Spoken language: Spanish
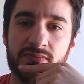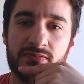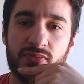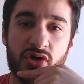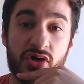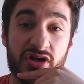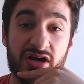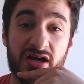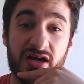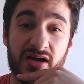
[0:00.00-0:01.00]
Por
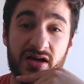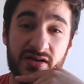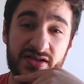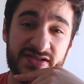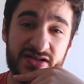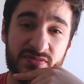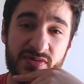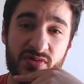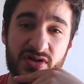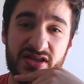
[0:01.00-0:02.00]
ahora, esa no me
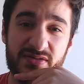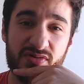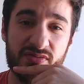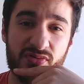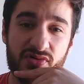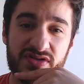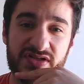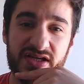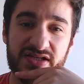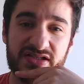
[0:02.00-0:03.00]
molesta porque puedo
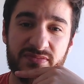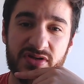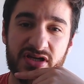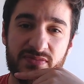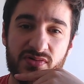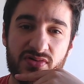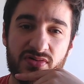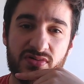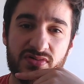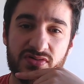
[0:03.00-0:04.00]
hacer esa.
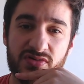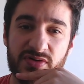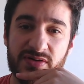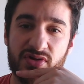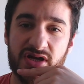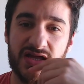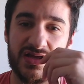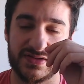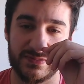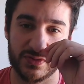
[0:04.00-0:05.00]
Miramos, no miramos nada,
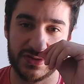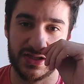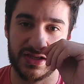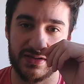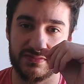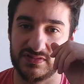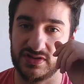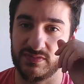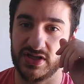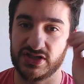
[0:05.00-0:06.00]
hacemos esta. Si
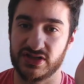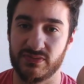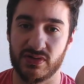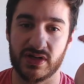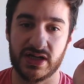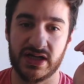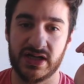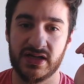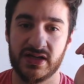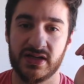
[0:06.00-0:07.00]
me echan, vengo
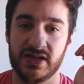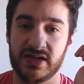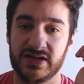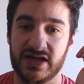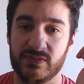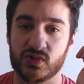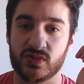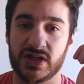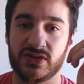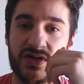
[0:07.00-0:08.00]
acá. Traemos
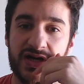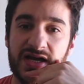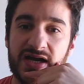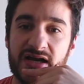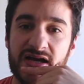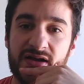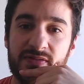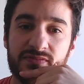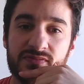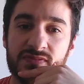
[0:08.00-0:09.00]
una
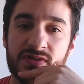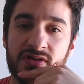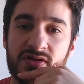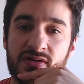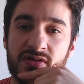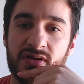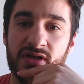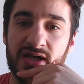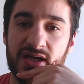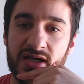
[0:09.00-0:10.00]
torreja.
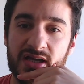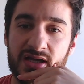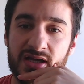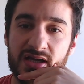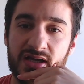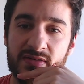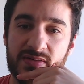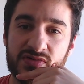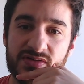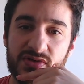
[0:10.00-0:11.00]
Eh,
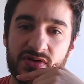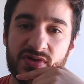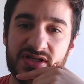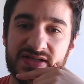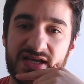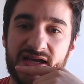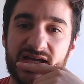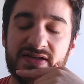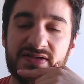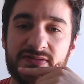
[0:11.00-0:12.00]
vamos a meter una
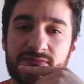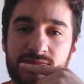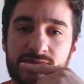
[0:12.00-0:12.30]
6.